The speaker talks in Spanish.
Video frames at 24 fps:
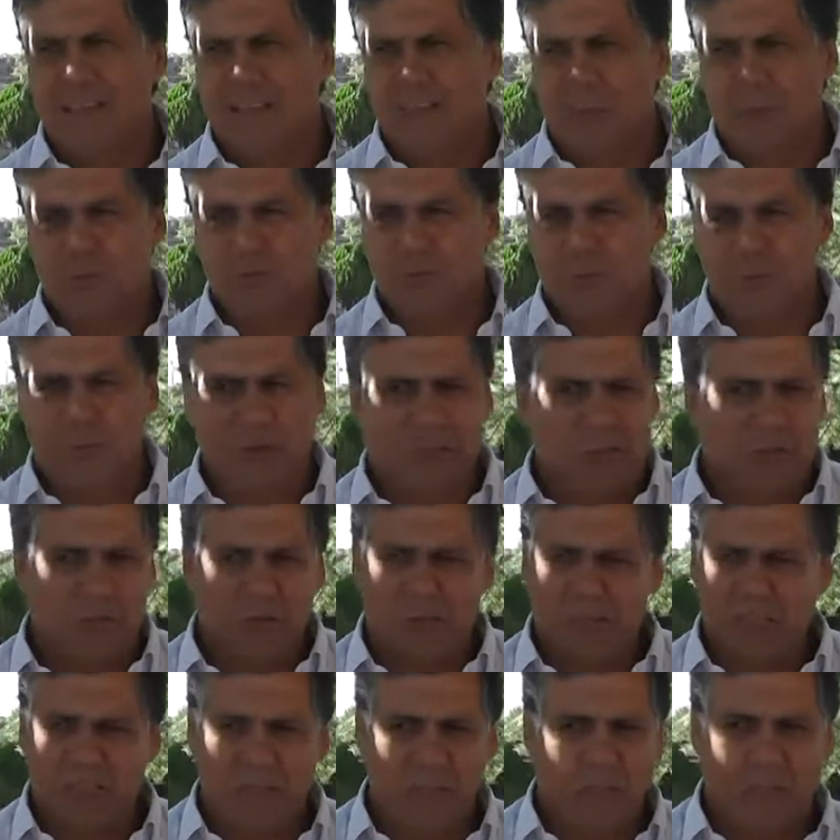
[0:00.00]
Estamos
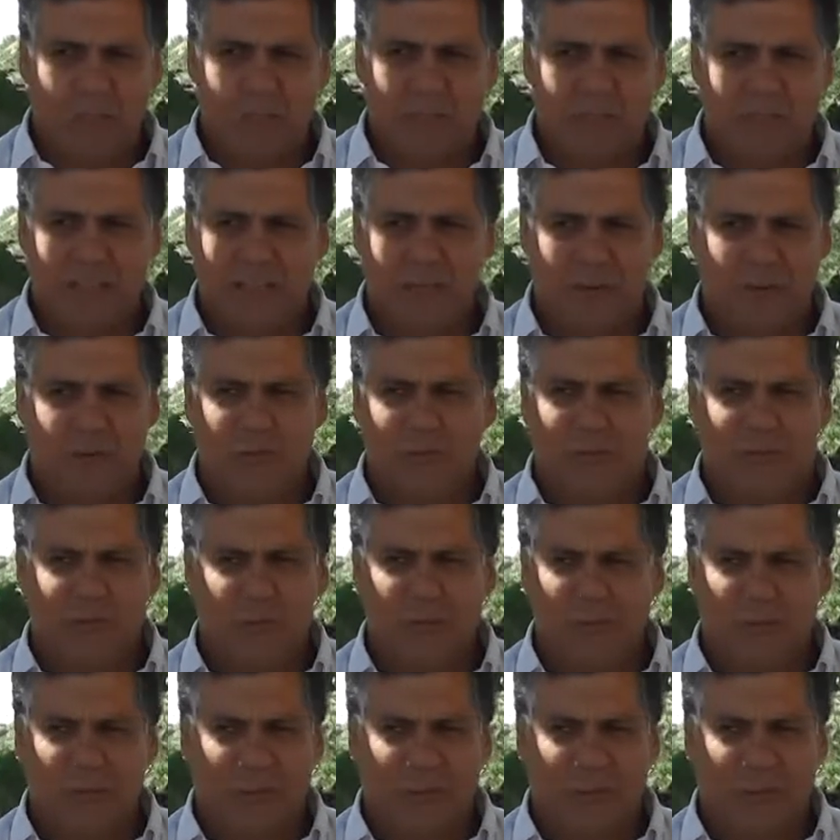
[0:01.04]
hablando que debemos estar rondando